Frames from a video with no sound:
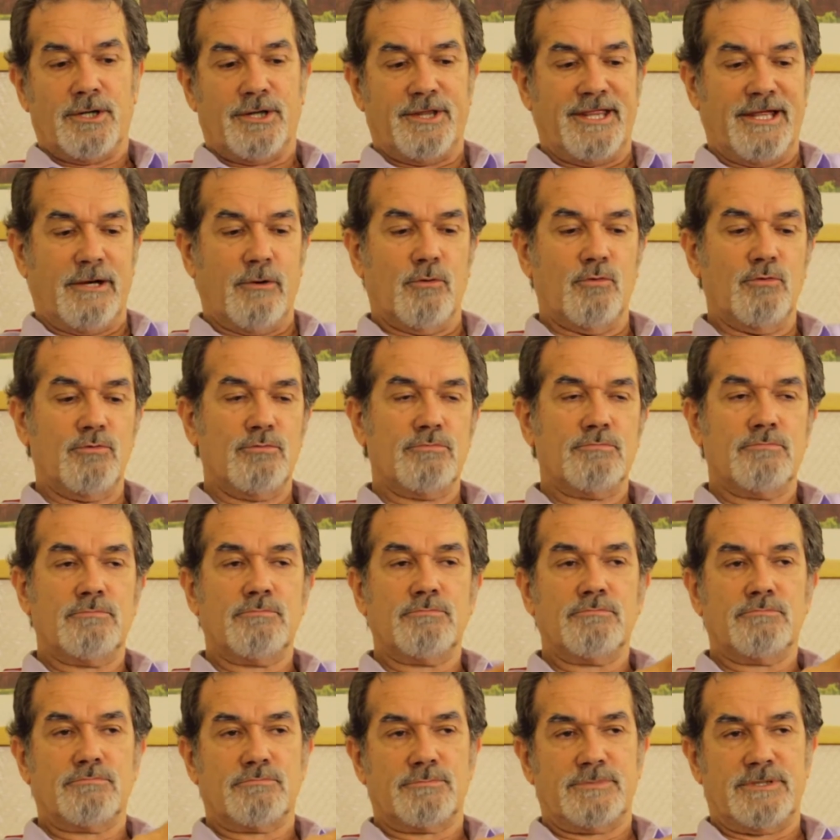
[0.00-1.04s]
de
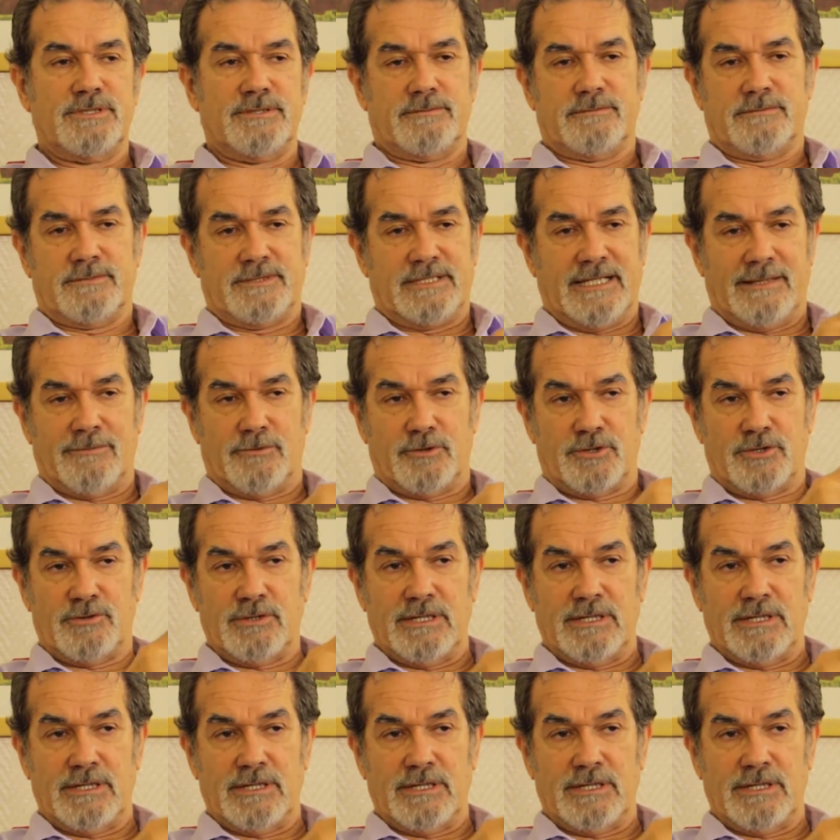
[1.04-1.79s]
un, digamos,